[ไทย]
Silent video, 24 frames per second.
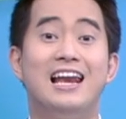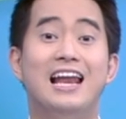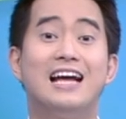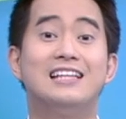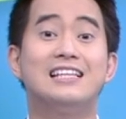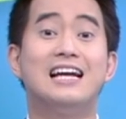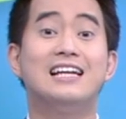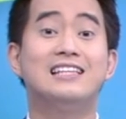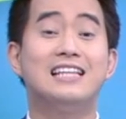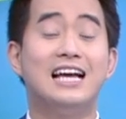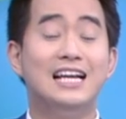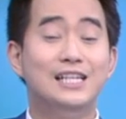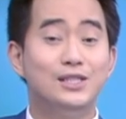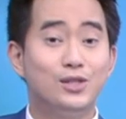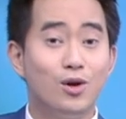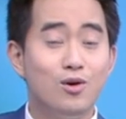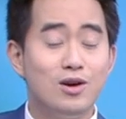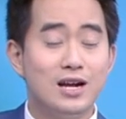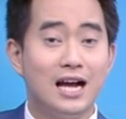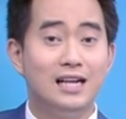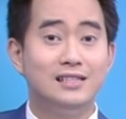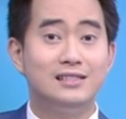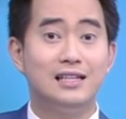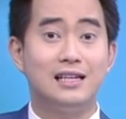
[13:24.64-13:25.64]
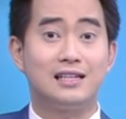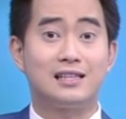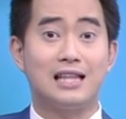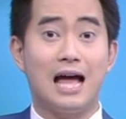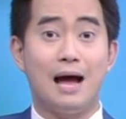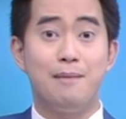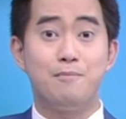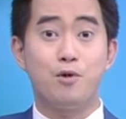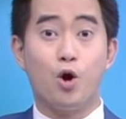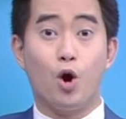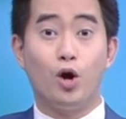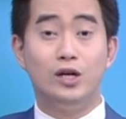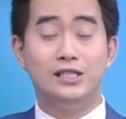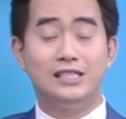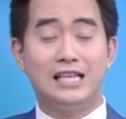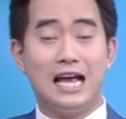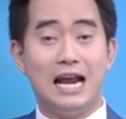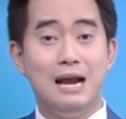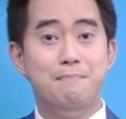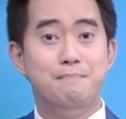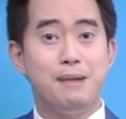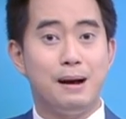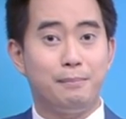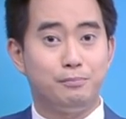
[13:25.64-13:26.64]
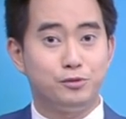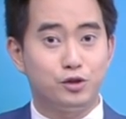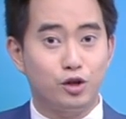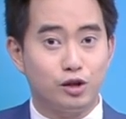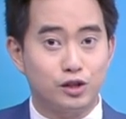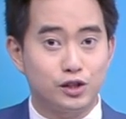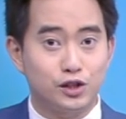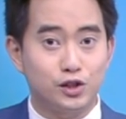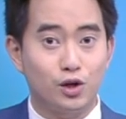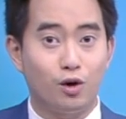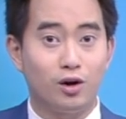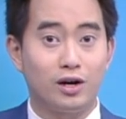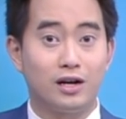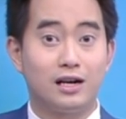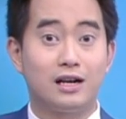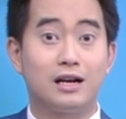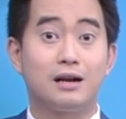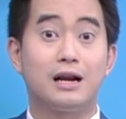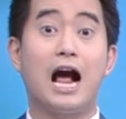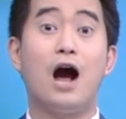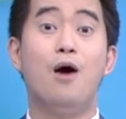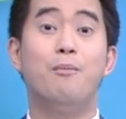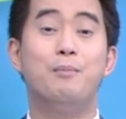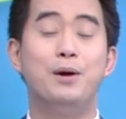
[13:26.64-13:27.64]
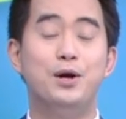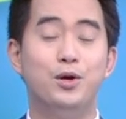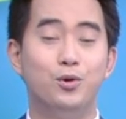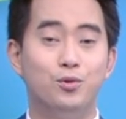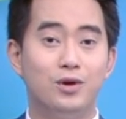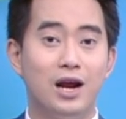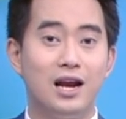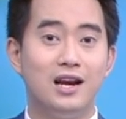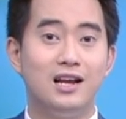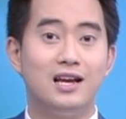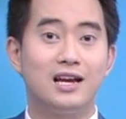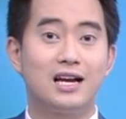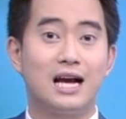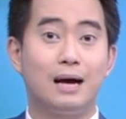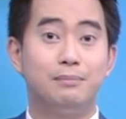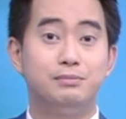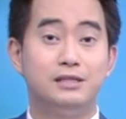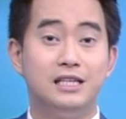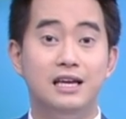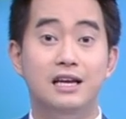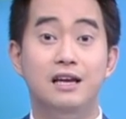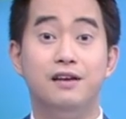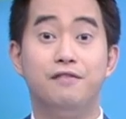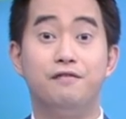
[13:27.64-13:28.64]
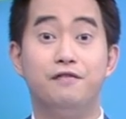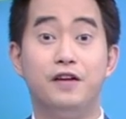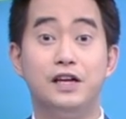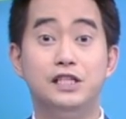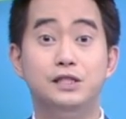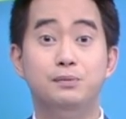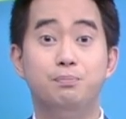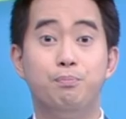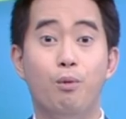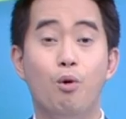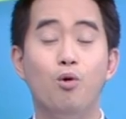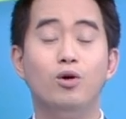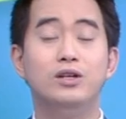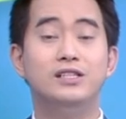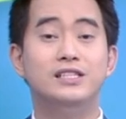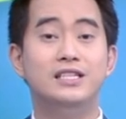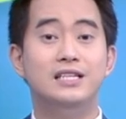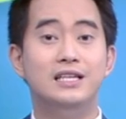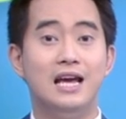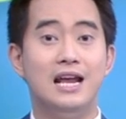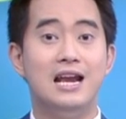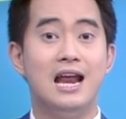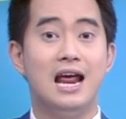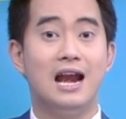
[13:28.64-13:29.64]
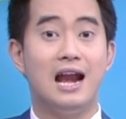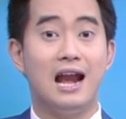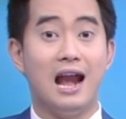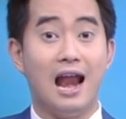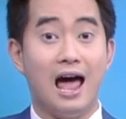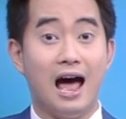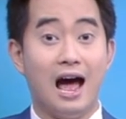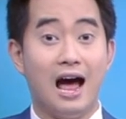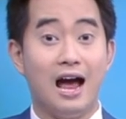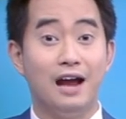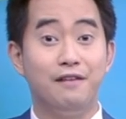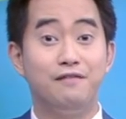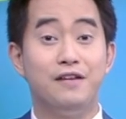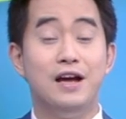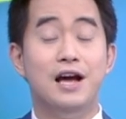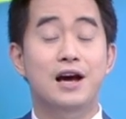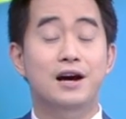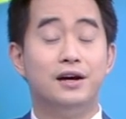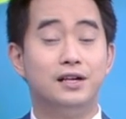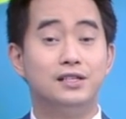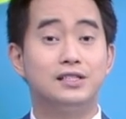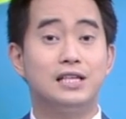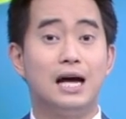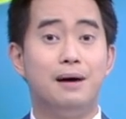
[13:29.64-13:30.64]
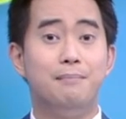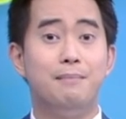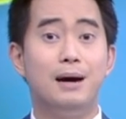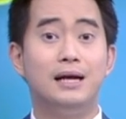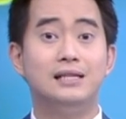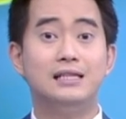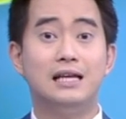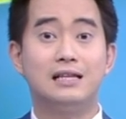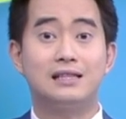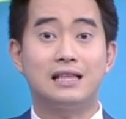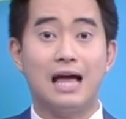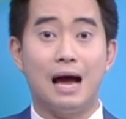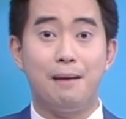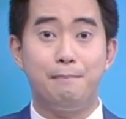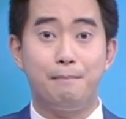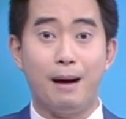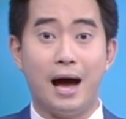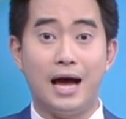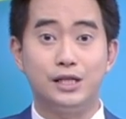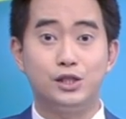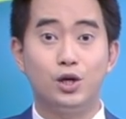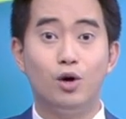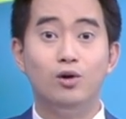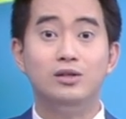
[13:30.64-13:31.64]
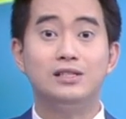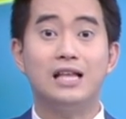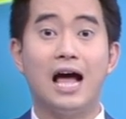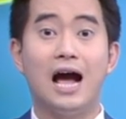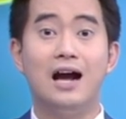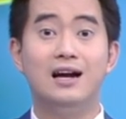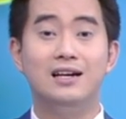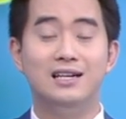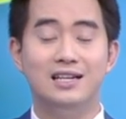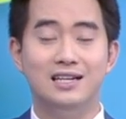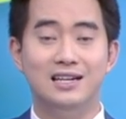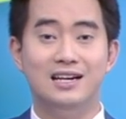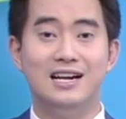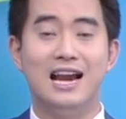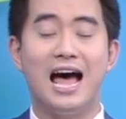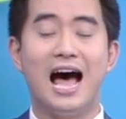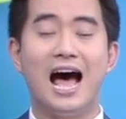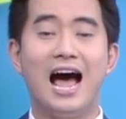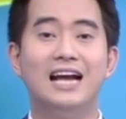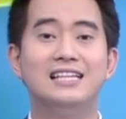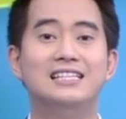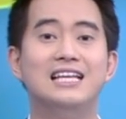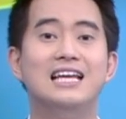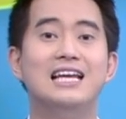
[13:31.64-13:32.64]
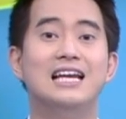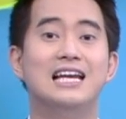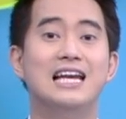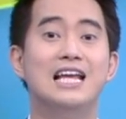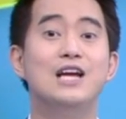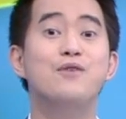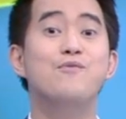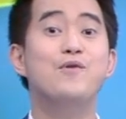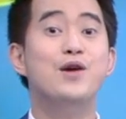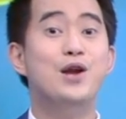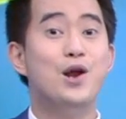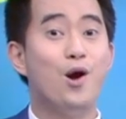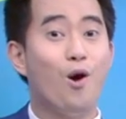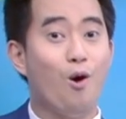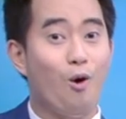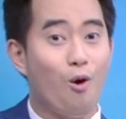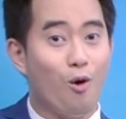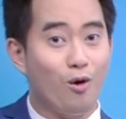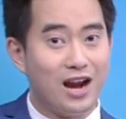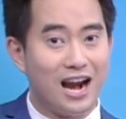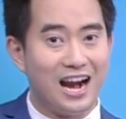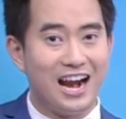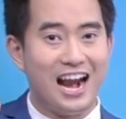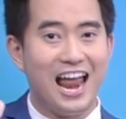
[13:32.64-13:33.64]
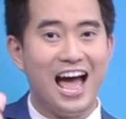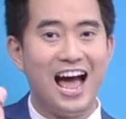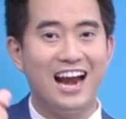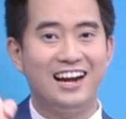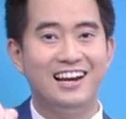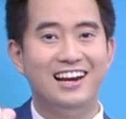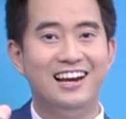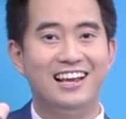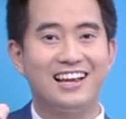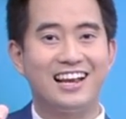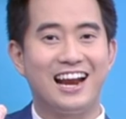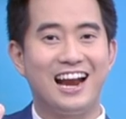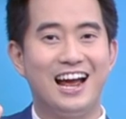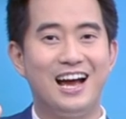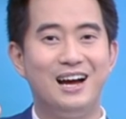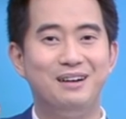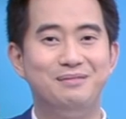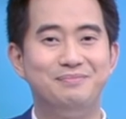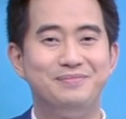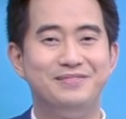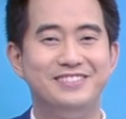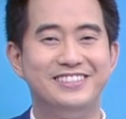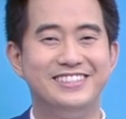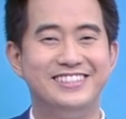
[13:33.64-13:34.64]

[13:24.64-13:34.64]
และถ้าท่านต้องการติดตามคอนเทนต์แบบสด ๆ เข้าไปดูได้เลยครับที่ Facebook TNN Live หรือสามารถติดตามผ่านช่องทางอื่น ๆ ได้ที่ลิงก์วิดีโอด้านล่างนี้เลยครับ